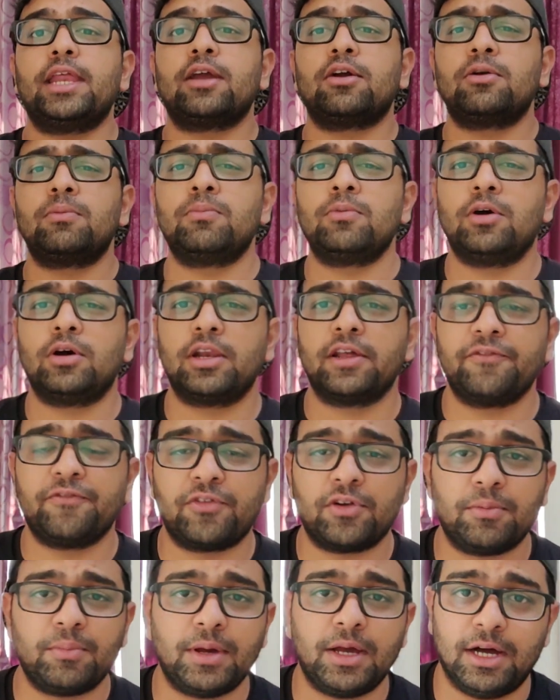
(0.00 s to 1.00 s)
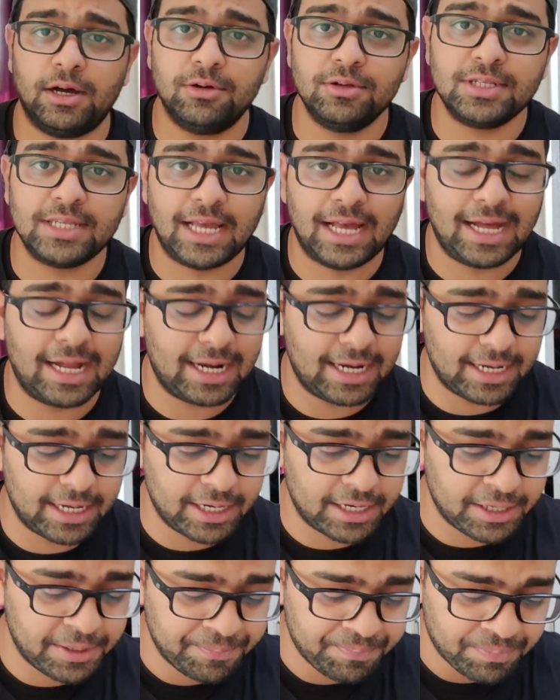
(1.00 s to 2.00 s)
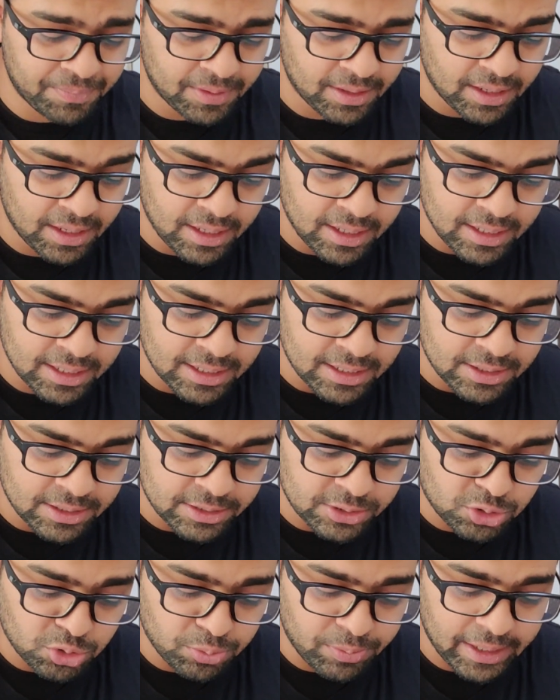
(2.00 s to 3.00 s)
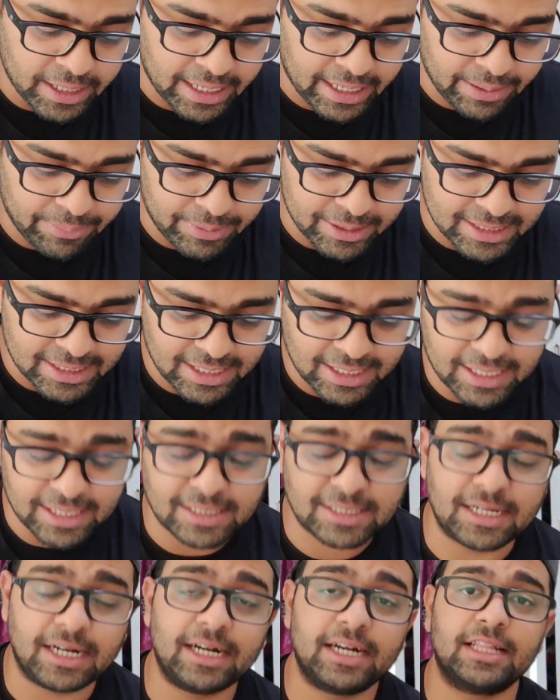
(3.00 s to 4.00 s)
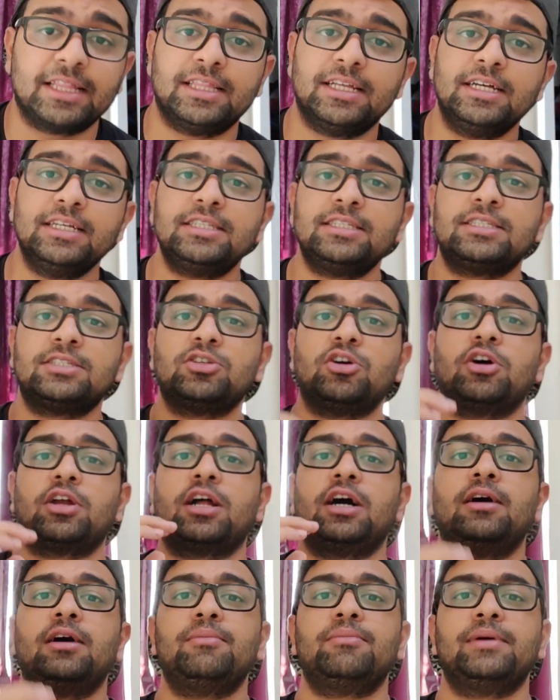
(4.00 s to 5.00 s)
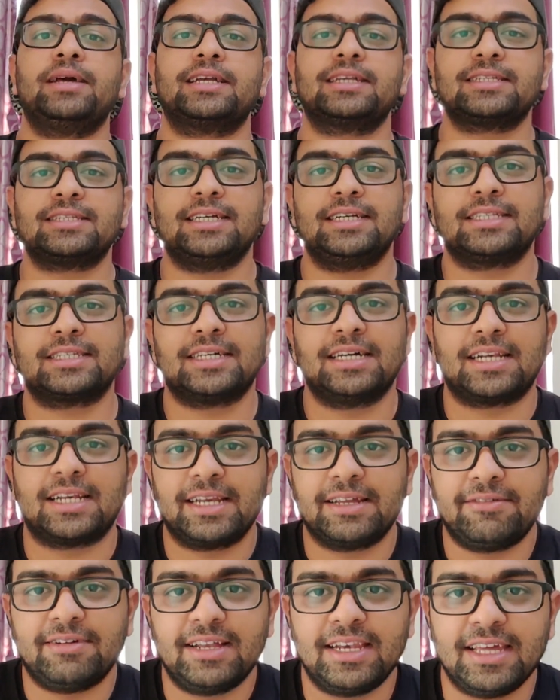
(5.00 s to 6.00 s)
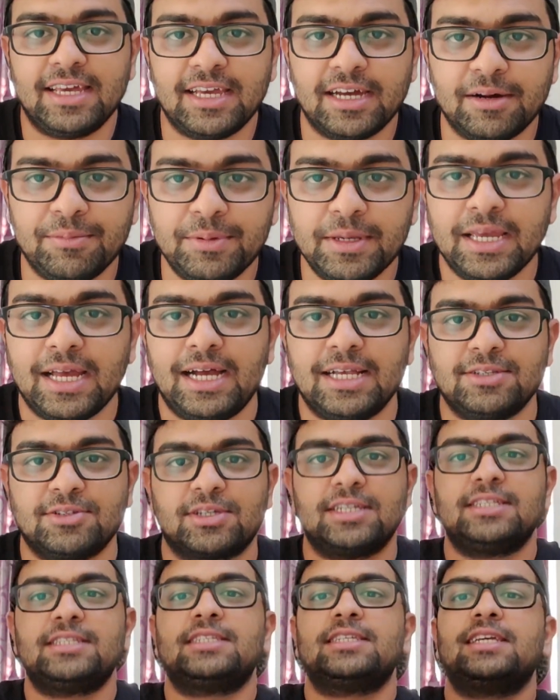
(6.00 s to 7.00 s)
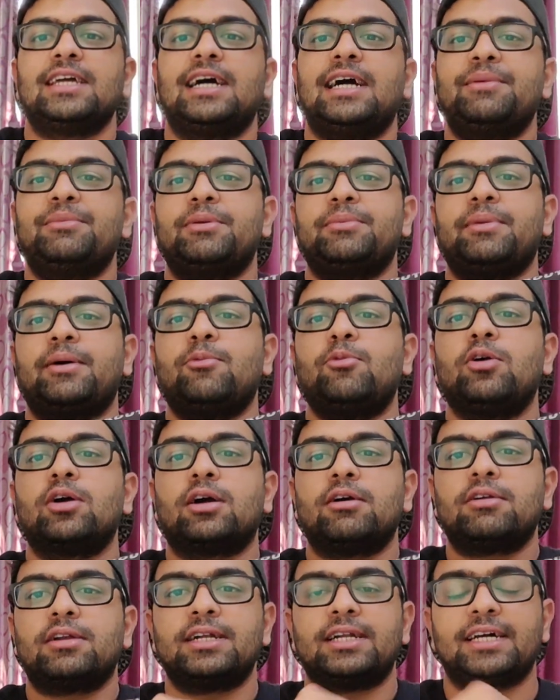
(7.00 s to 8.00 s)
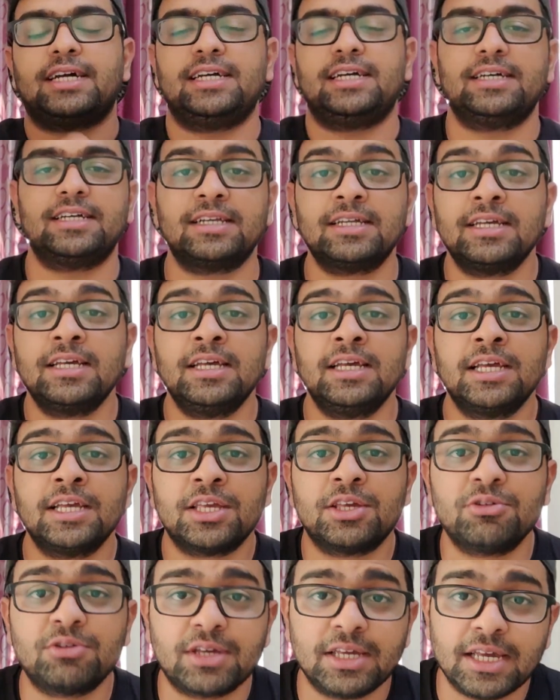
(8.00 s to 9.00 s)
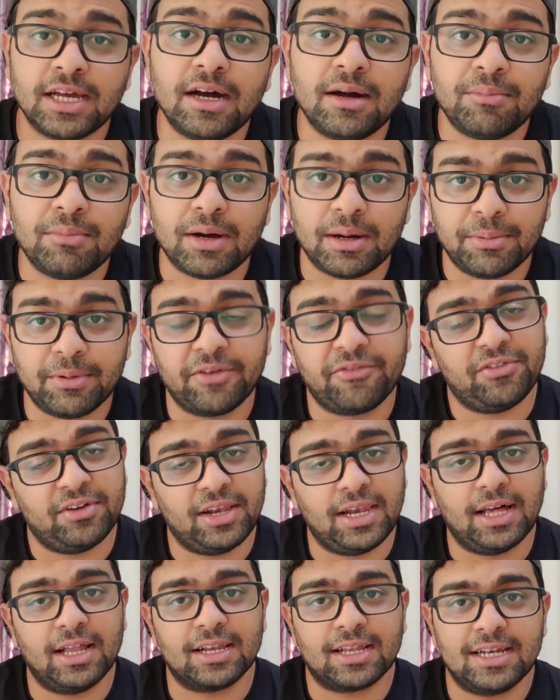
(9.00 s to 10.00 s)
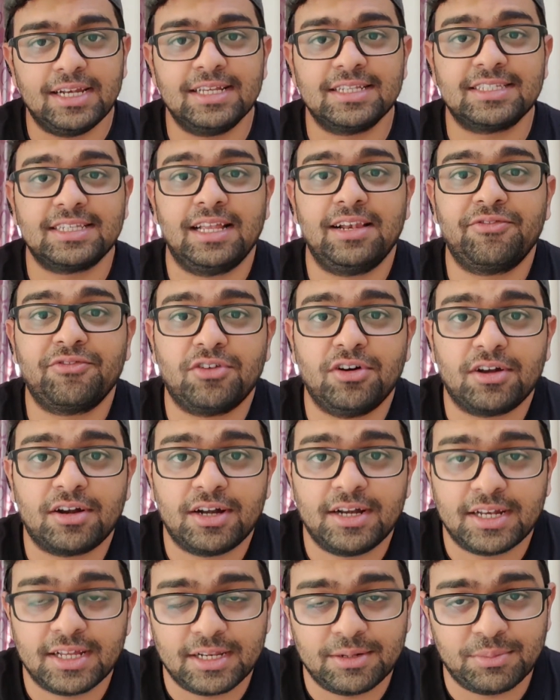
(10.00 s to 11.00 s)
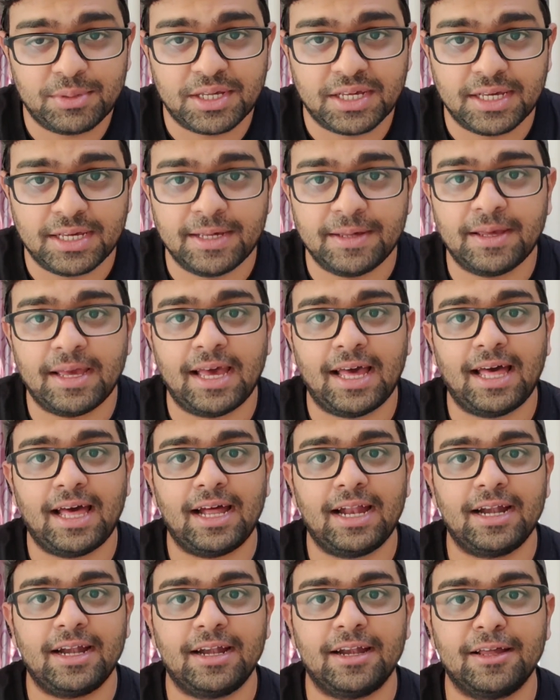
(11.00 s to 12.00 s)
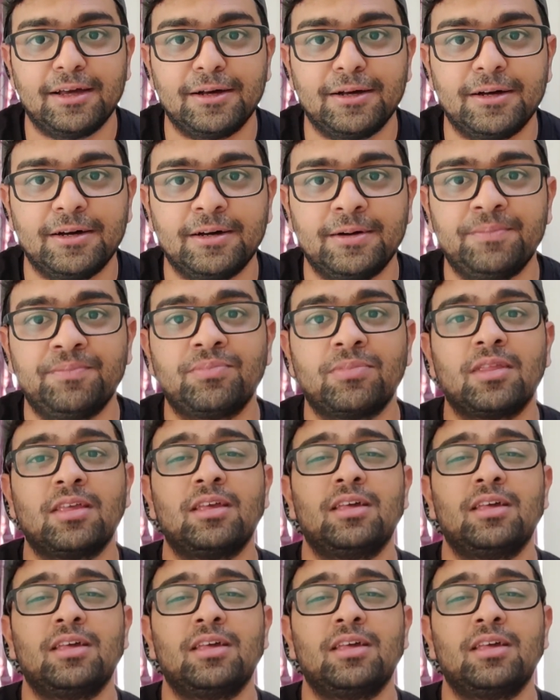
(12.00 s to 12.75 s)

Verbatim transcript: वेरी गुड मॉर्निंग फ्रॉम माई हाउस एंड सुबह के बजे है साढ़े दस और हम एक्सरसाइज करने वाले हैं अभी एज यू कैन सी आई एम इन माई वर्कआउट अटायर क्योंकि हम अभी फ़िलहाल के लिए सेल्फ क्वारंटीन में है एंड uh,